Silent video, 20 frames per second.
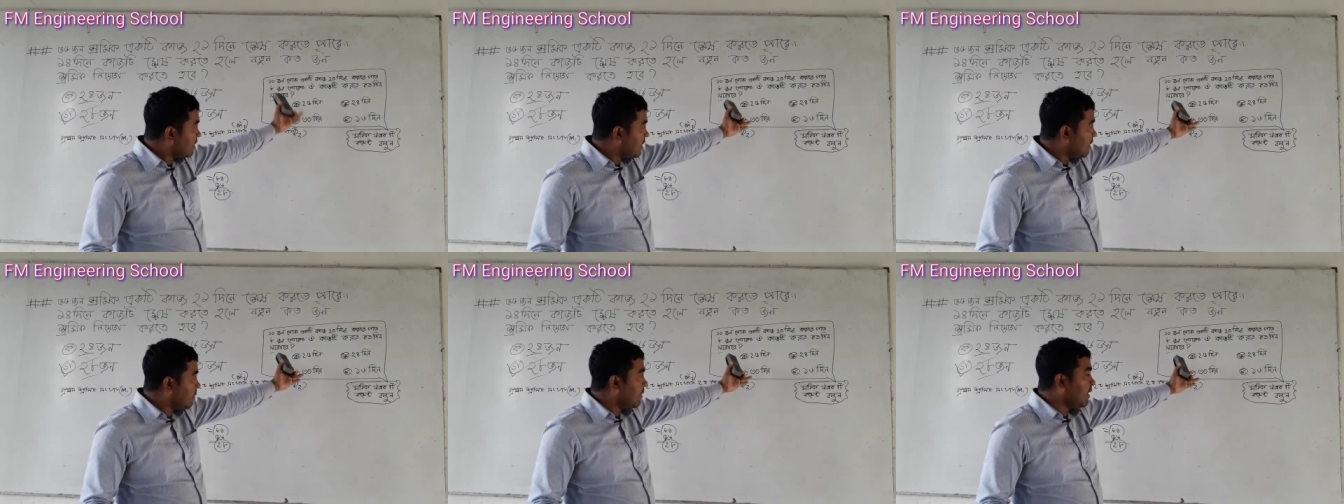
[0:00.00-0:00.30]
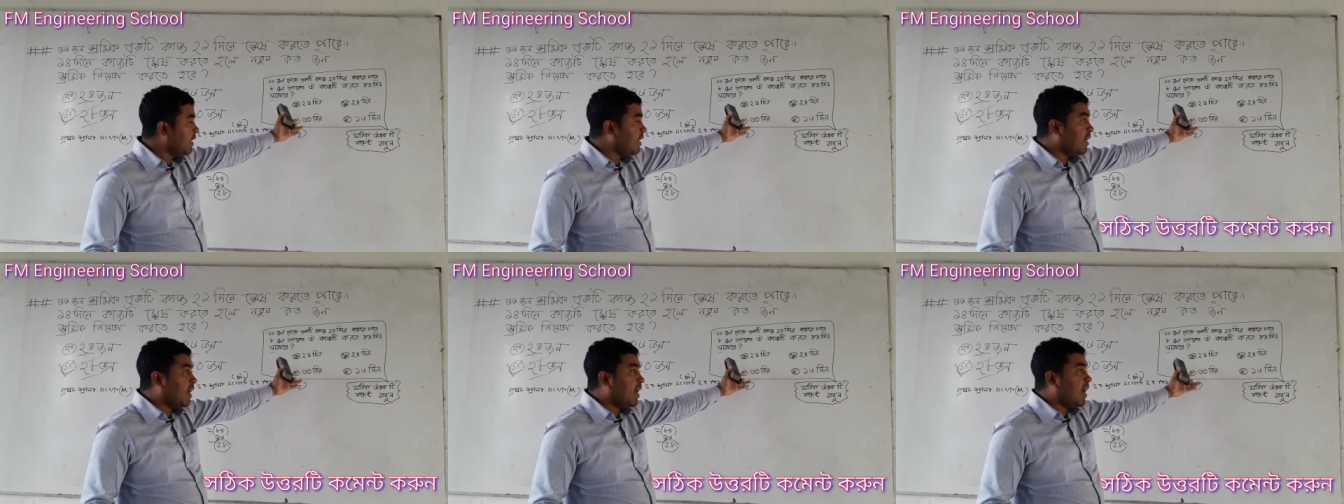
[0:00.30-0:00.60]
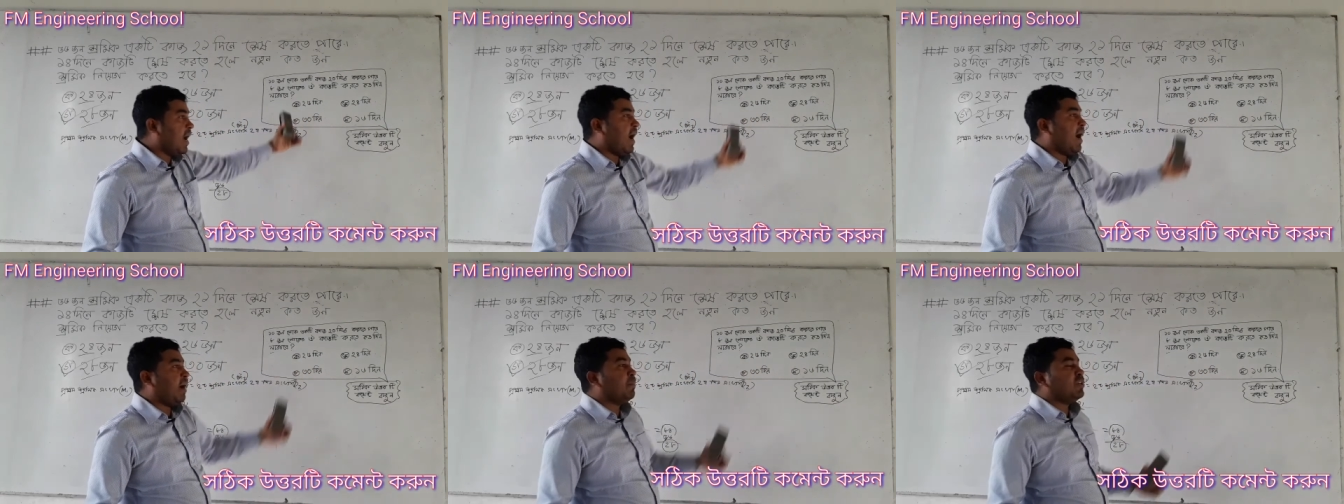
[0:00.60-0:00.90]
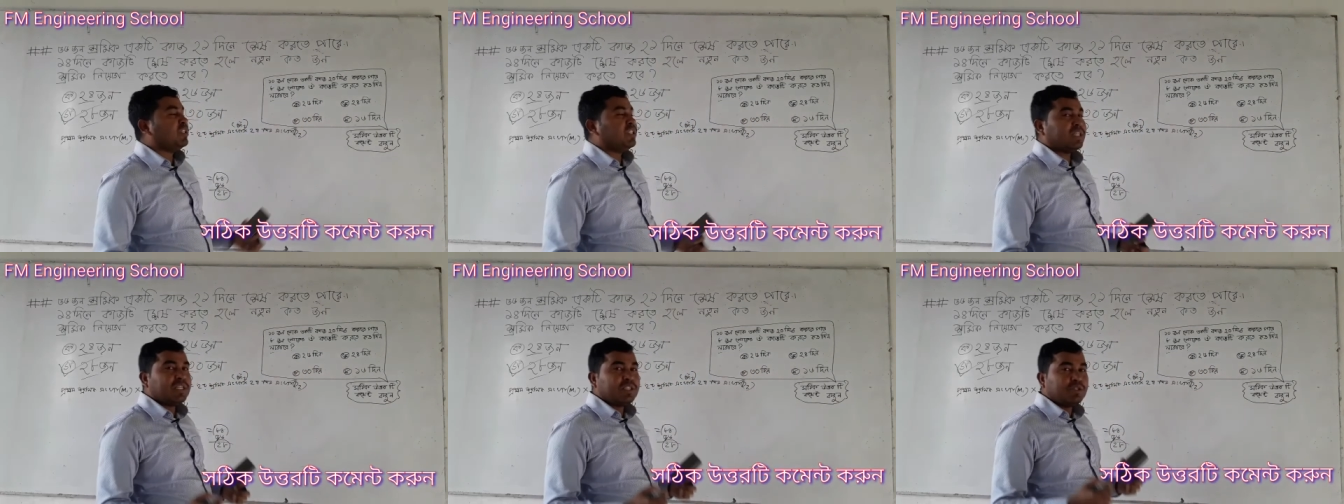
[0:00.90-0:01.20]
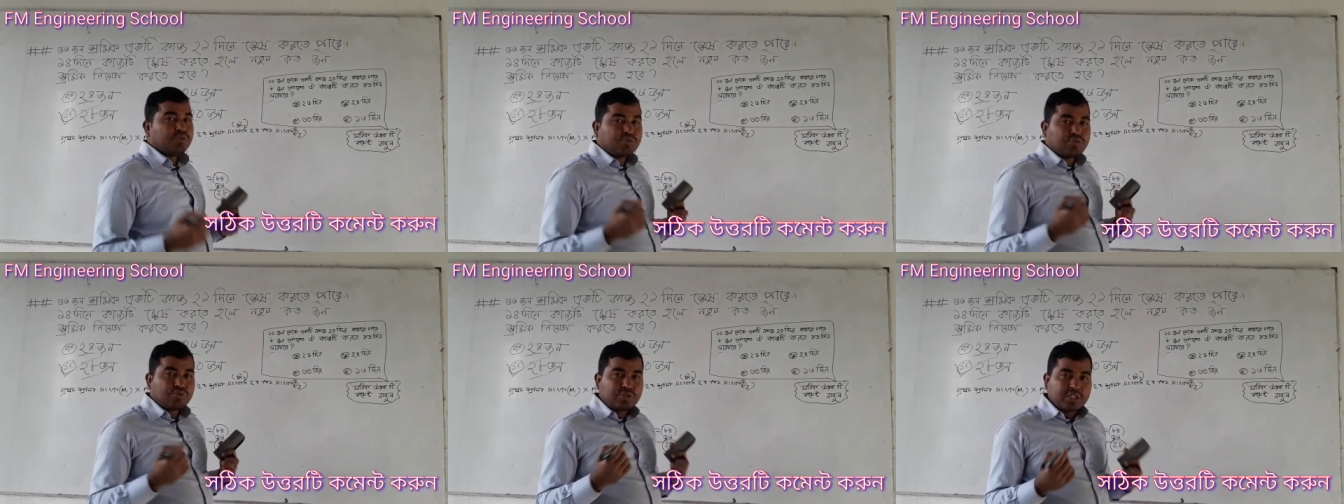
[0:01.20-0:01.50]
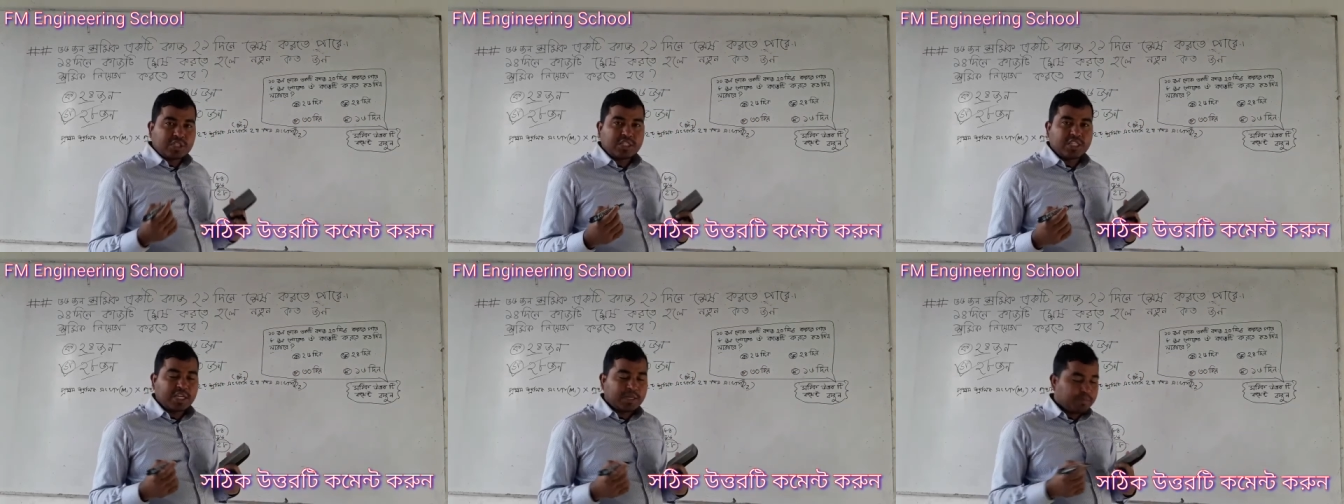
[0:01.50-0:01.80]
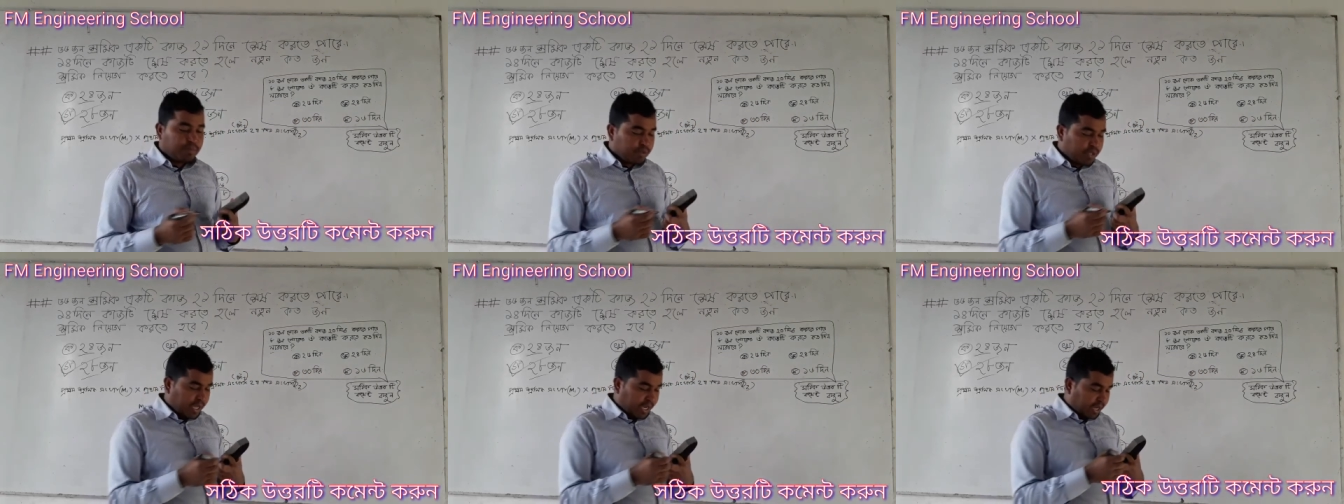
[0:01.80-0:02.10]
দেবেন আমি সেখান থেকে উত্তরটি
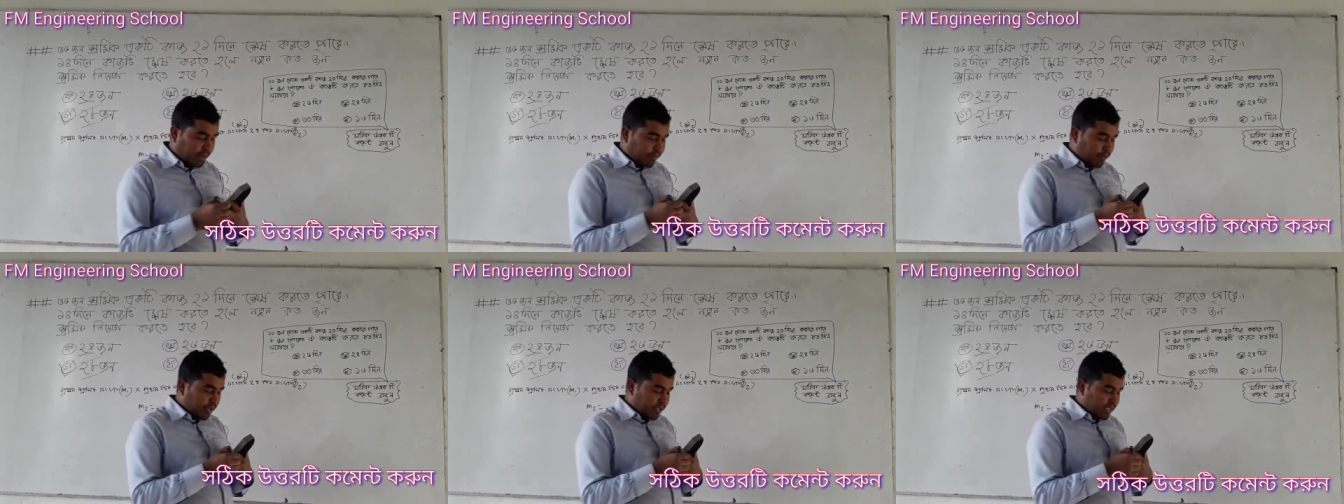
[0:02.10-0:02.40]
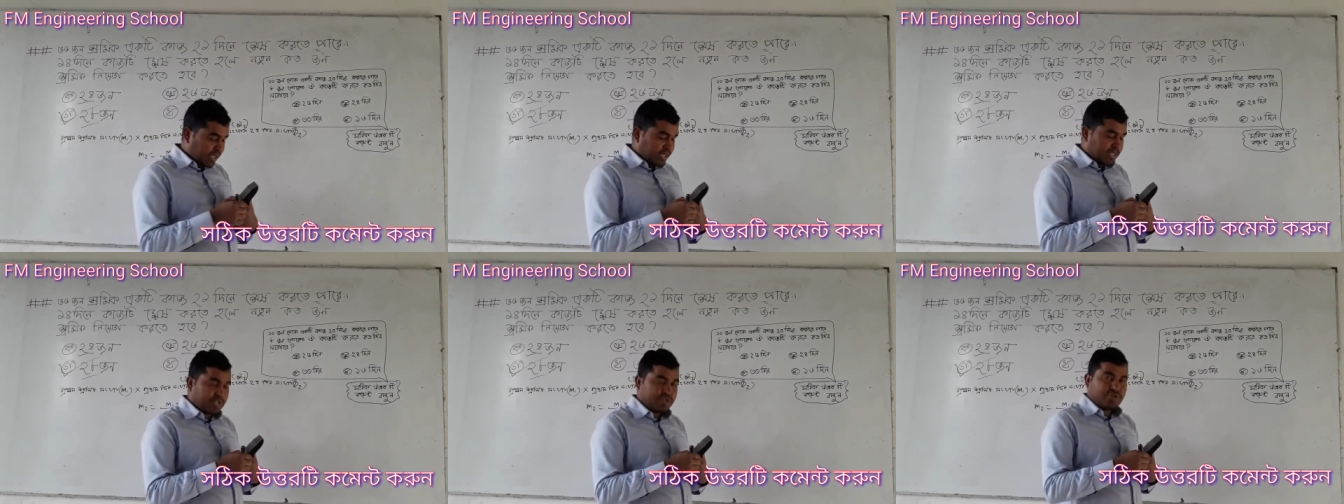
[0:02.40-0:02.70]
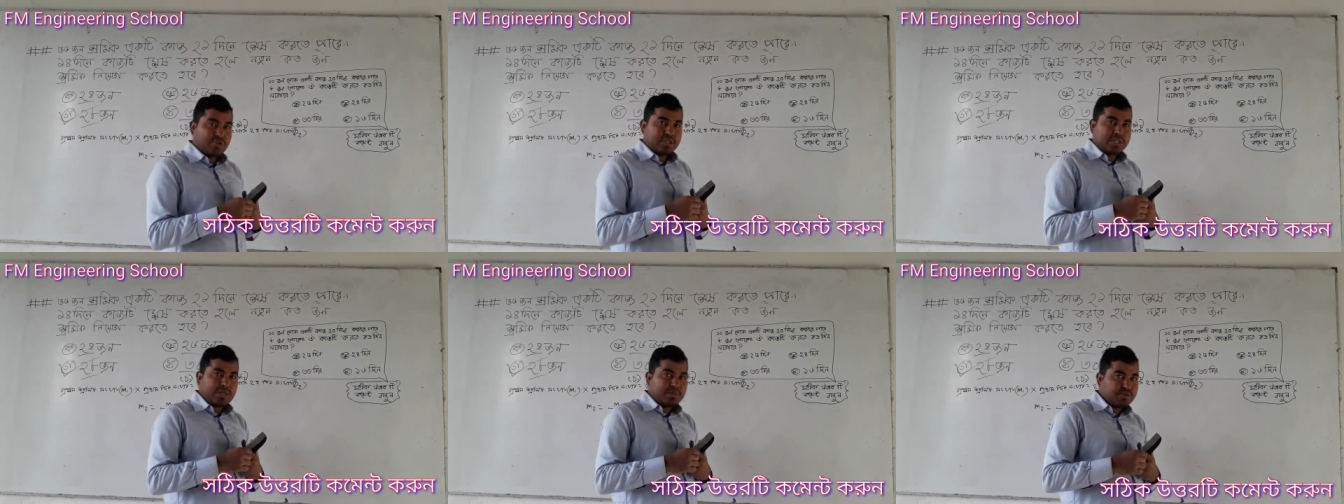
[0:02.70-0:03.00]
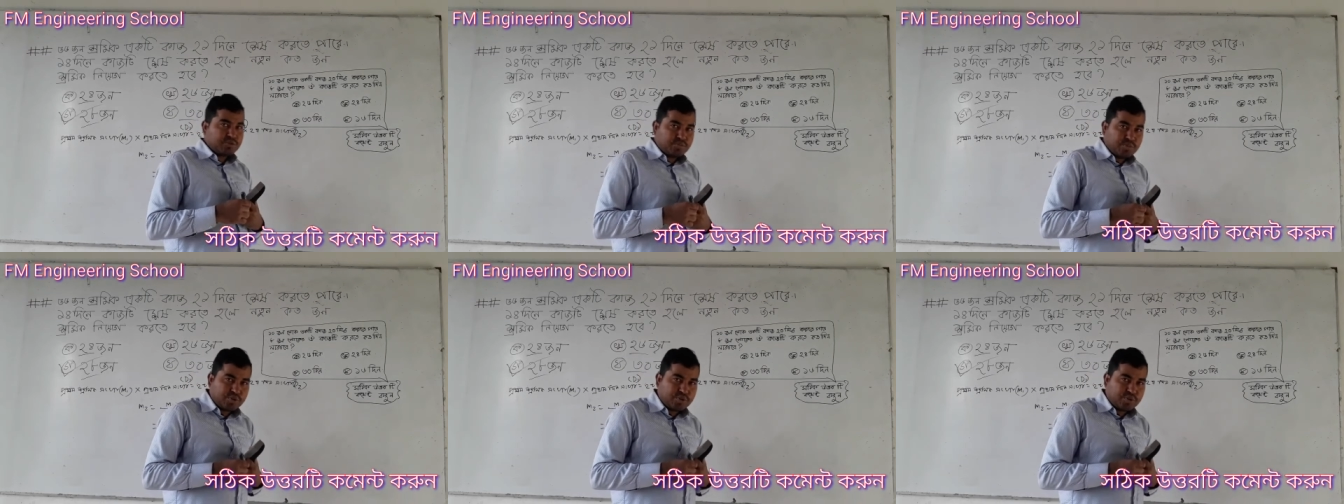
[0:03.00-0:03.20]
দেখব দেখার পরে যারটা সঠিক আমি